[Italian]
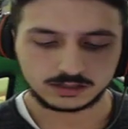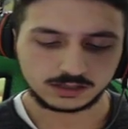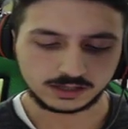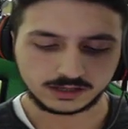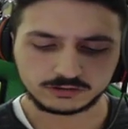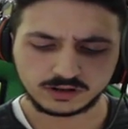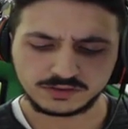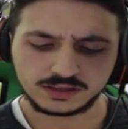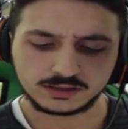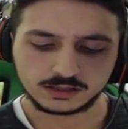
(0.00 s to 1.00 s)
I
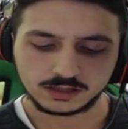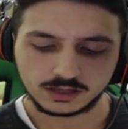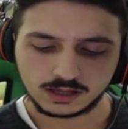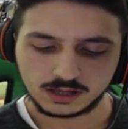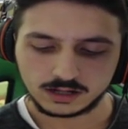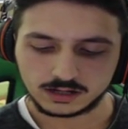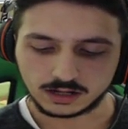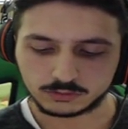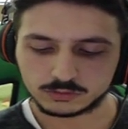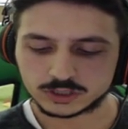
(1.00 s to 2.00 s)
Kisleviti la
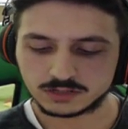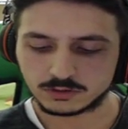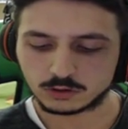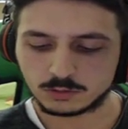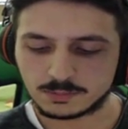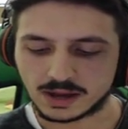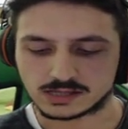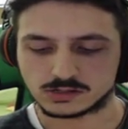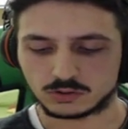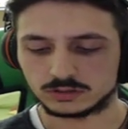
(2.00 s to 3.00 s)
conoscevano come
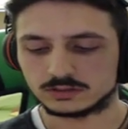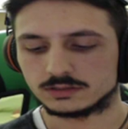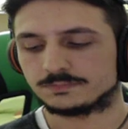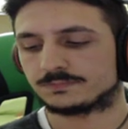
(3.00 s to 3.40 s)
Mazarod.